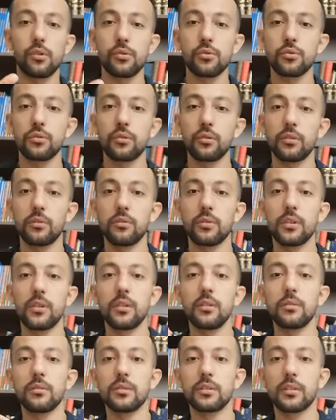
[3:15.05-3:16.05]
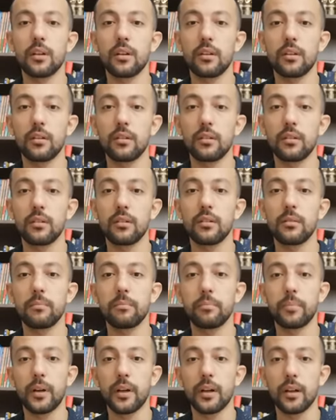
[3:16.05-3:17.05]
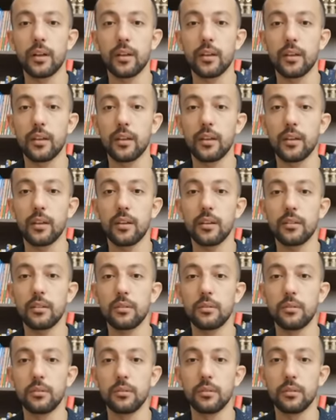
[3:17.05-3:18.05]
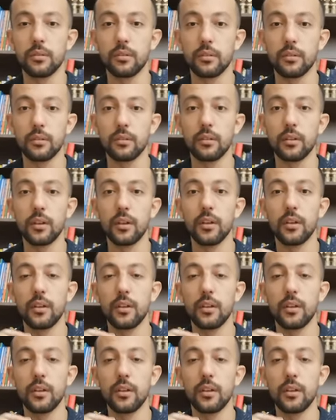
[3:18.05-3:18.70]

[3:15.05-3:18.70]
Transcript: aujourd'hui nous allons parler de